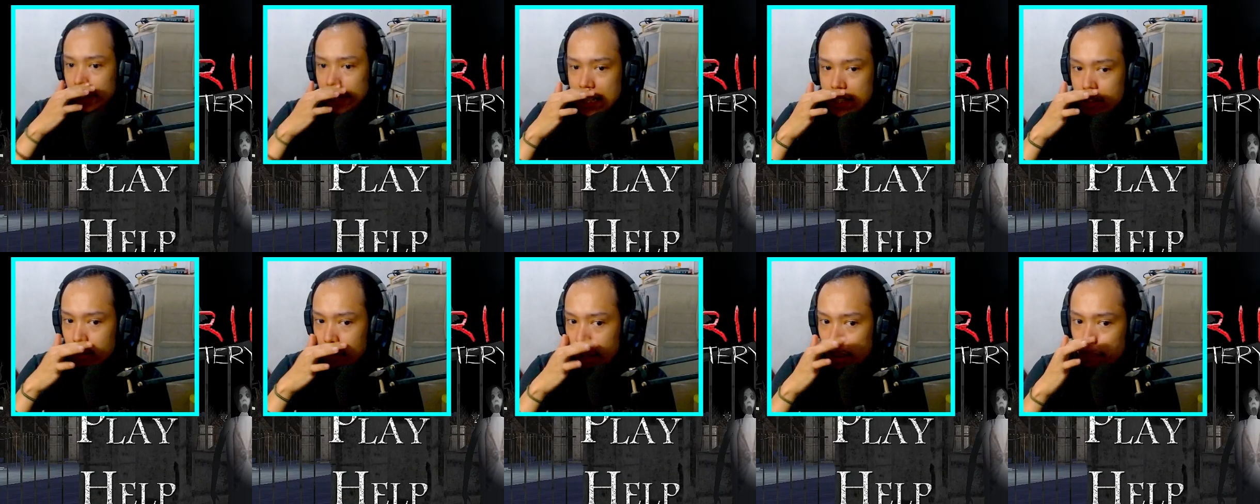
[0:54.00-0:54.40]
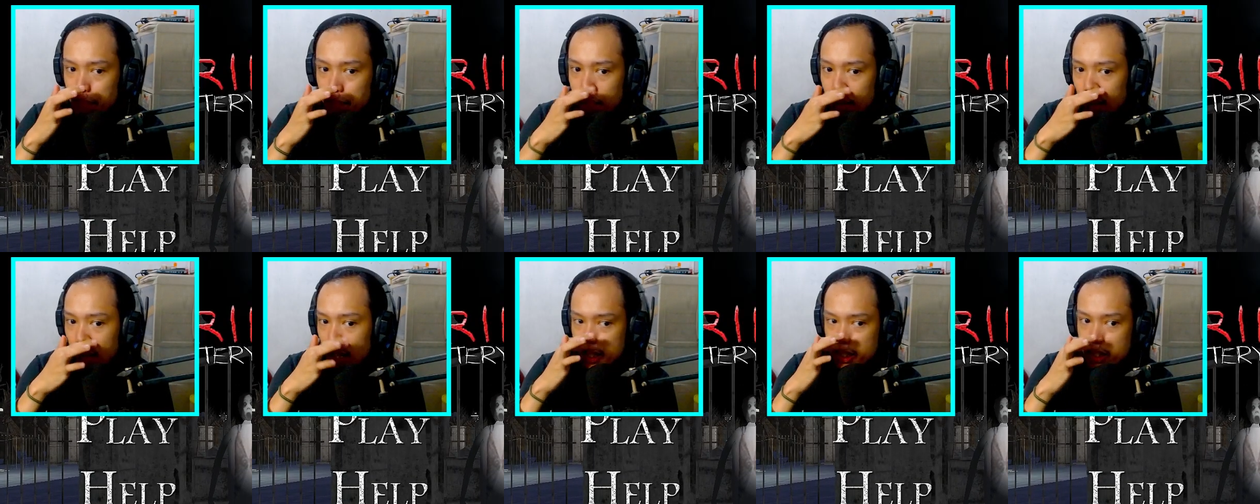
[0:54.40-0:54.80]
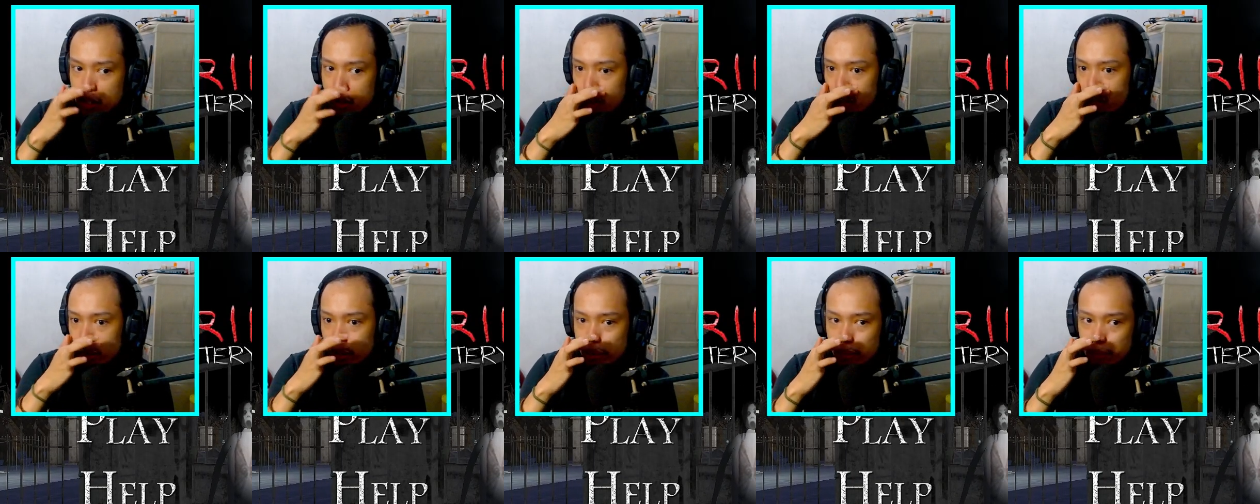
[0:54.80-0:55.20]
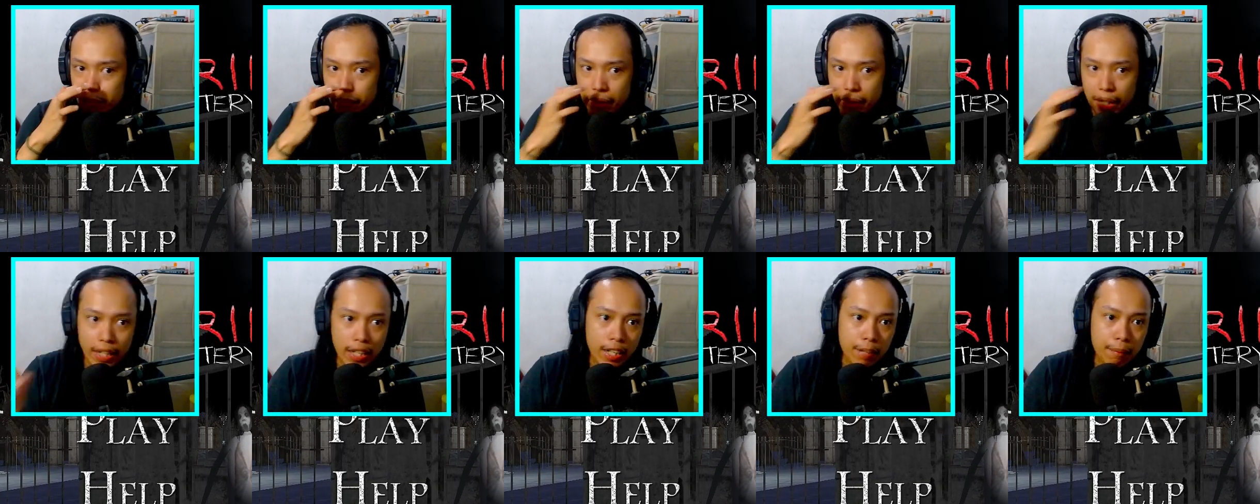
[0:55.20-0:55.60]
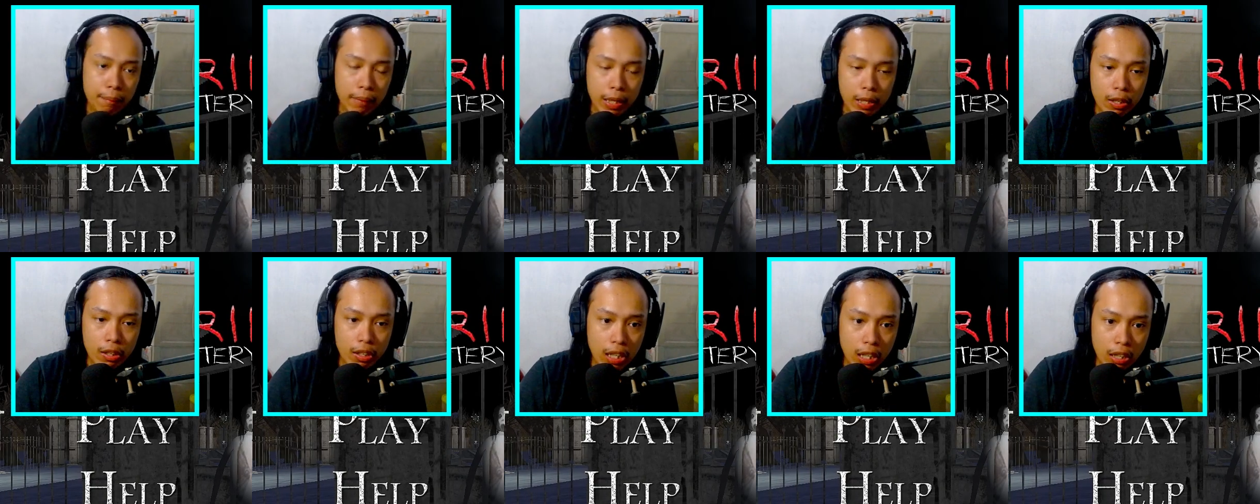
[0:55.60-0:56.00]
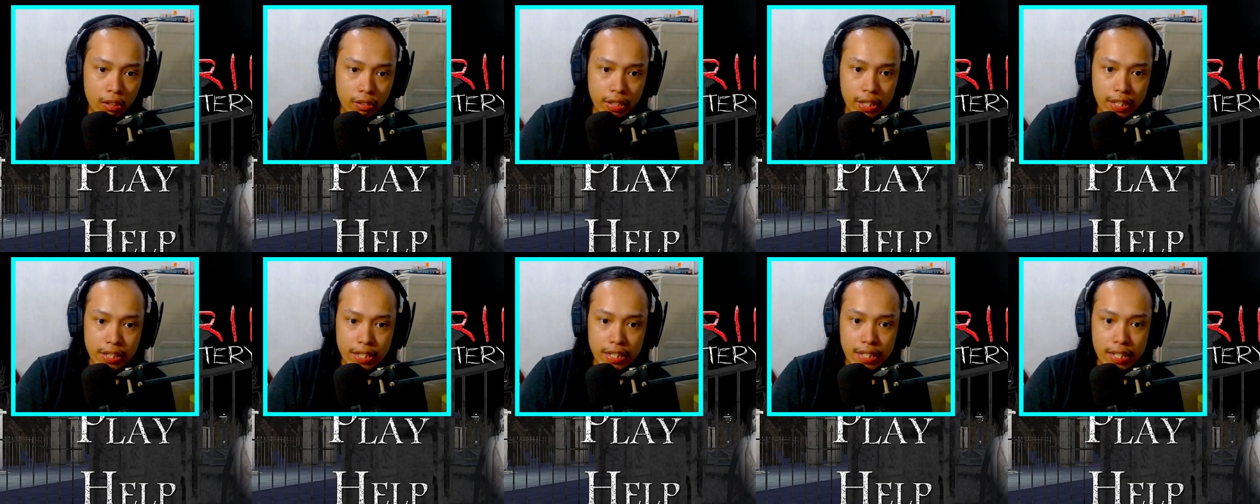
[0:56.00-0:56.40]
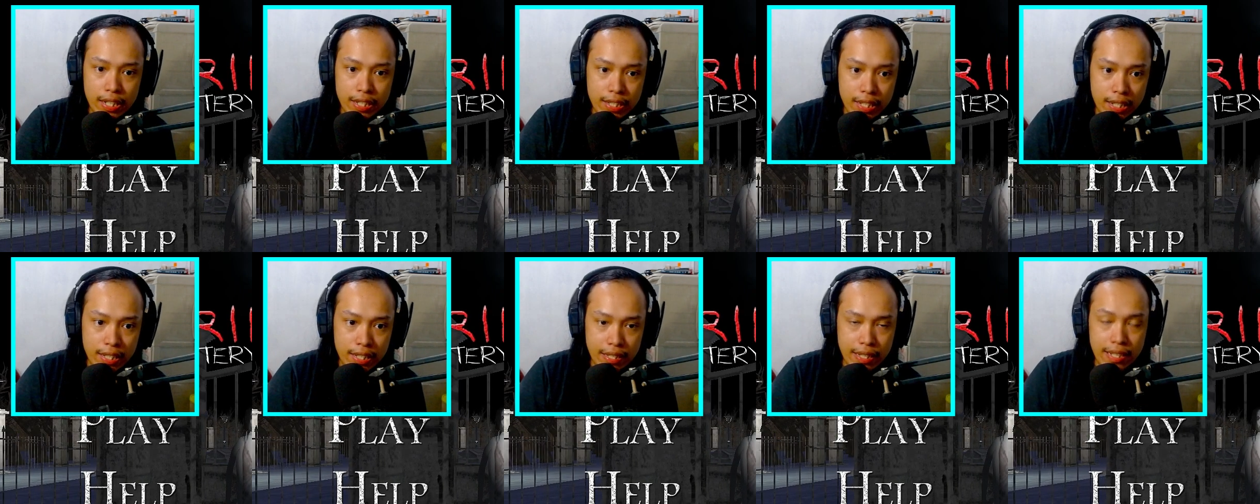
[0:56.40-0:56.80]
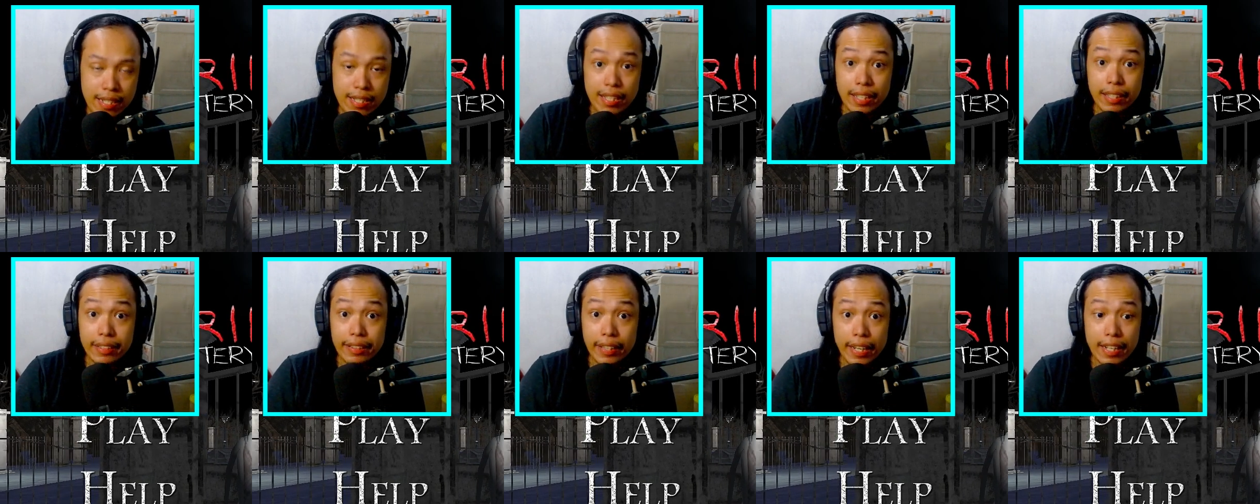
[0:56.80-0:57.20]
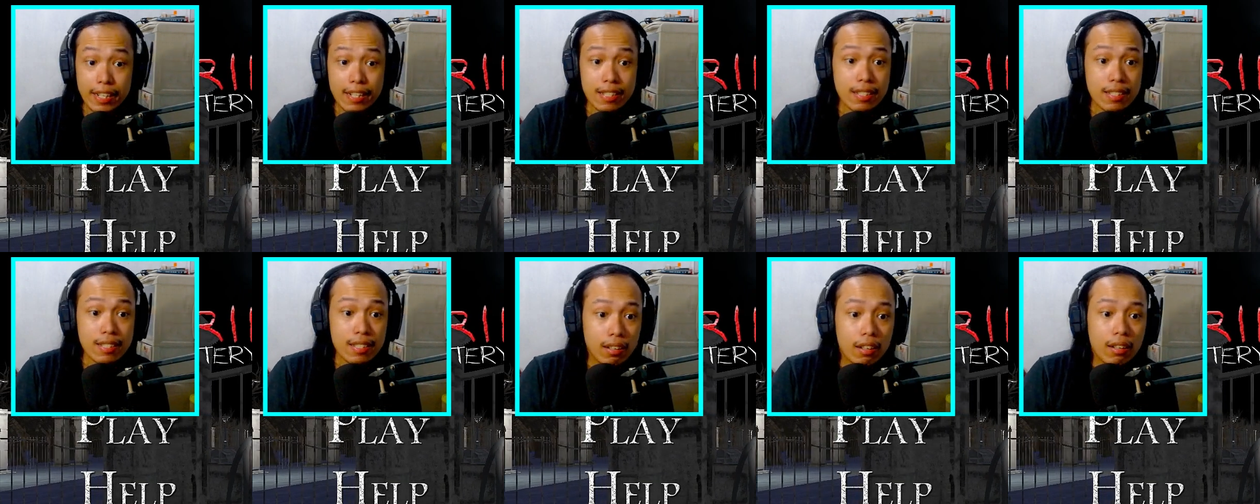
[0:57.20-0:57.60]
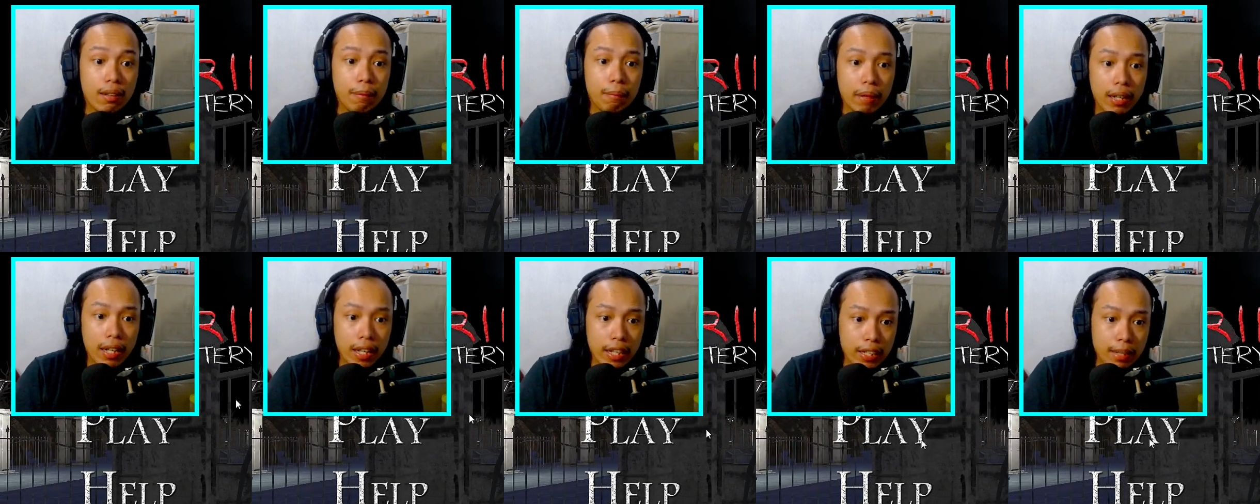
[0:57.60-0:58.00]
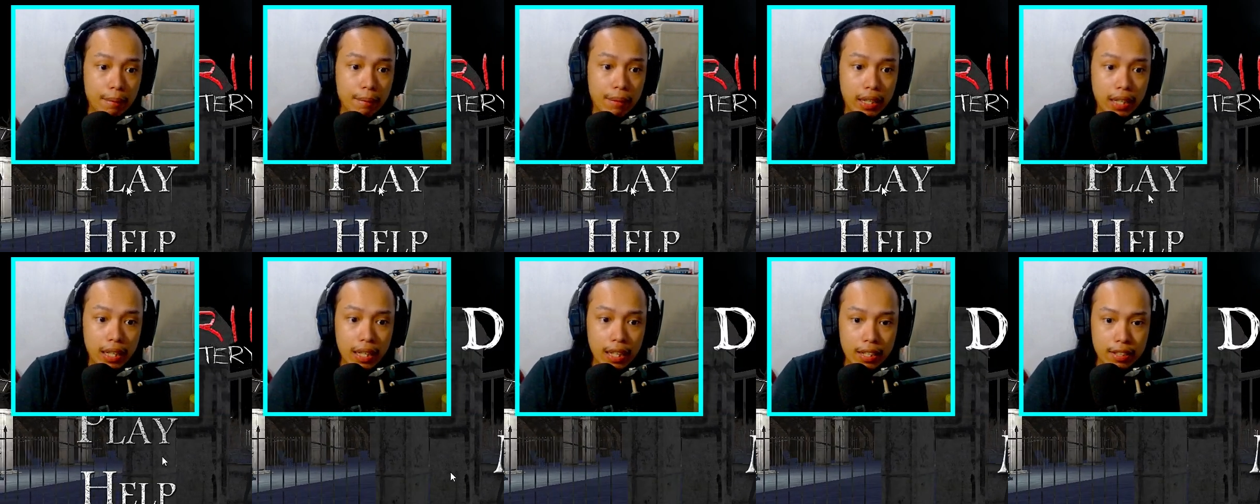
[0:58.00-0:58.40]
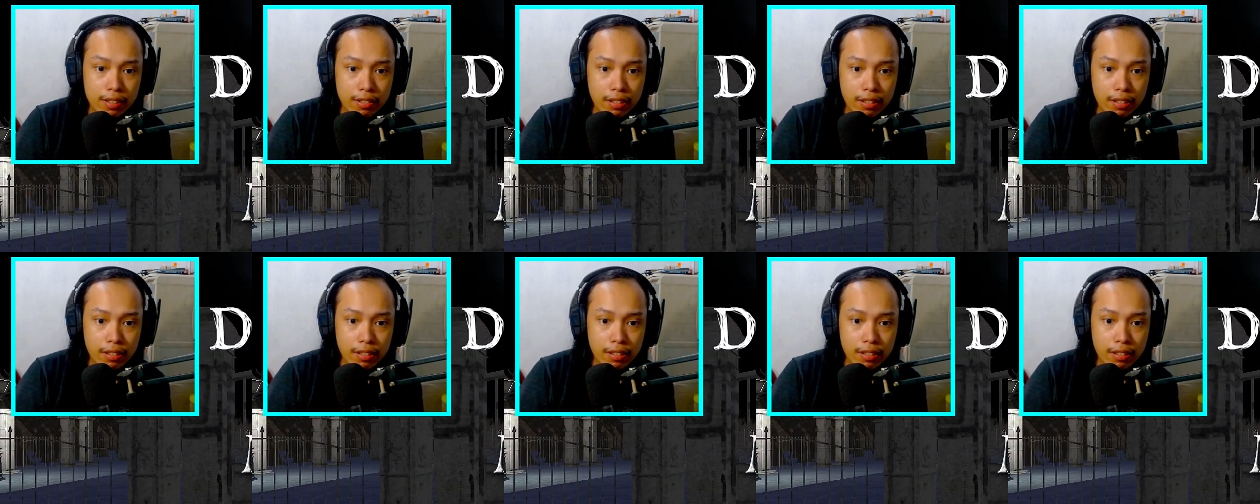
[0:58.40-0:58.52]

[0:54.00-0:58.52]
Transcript: Hi guys, so I'm back. So may meron ako na chine-change na settings so para hindi mag-lag.